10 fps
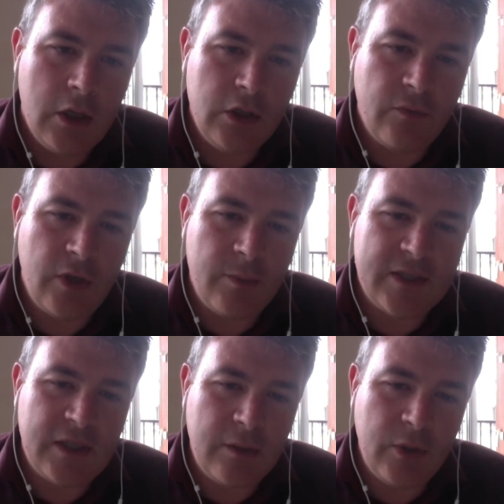devant
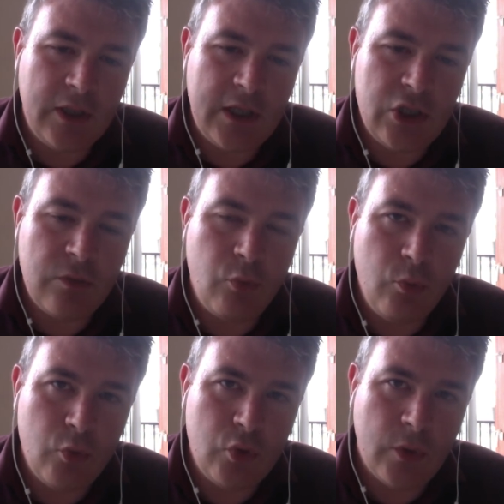l'ambassade américaine, j'ai pu
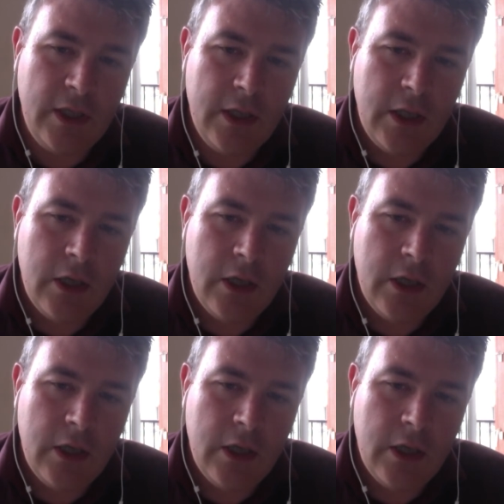mesurer